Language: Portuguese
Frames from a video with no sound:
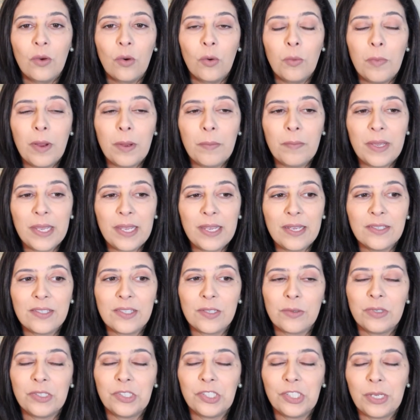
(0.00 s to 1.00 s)
Uma
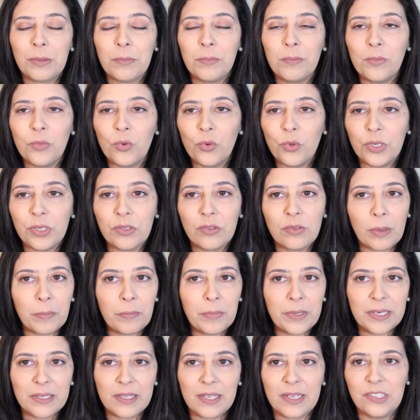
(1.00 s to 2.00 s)
mesa eu achei muito
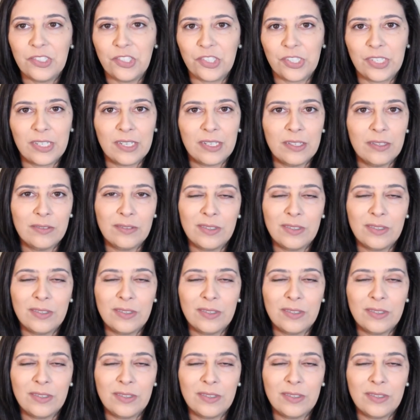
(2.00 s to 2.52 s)
apertadinha,